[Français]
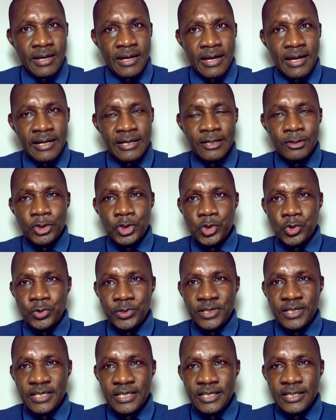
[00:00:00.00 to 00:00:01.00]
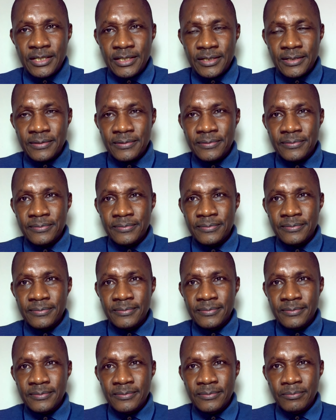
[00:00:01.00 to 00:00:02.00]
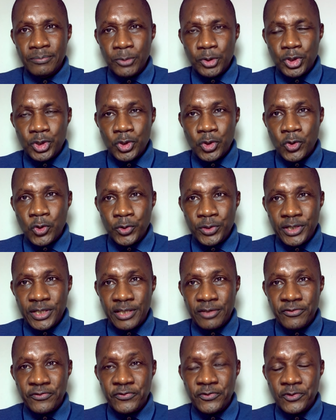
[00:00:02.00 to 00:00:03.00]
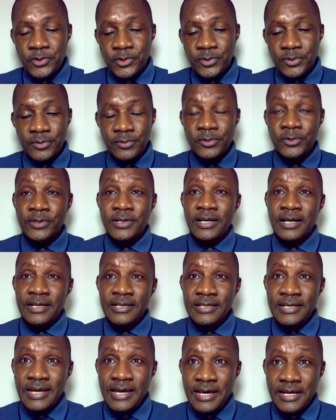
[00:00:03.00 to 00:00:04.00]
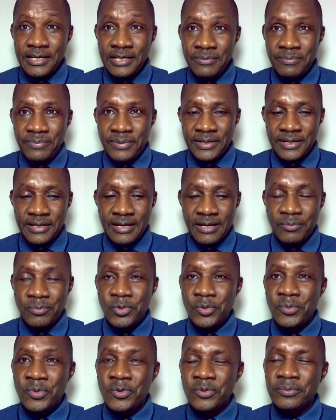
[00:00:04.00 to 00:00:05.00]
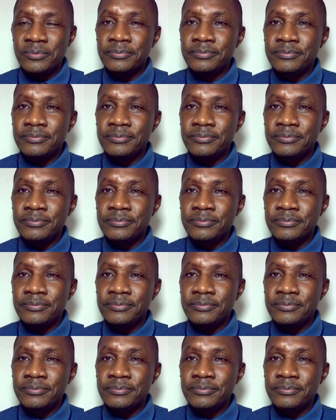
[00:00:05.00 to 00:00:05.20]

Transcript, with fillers: Allait soutenir M. fort le candidat indépendant à Bobo,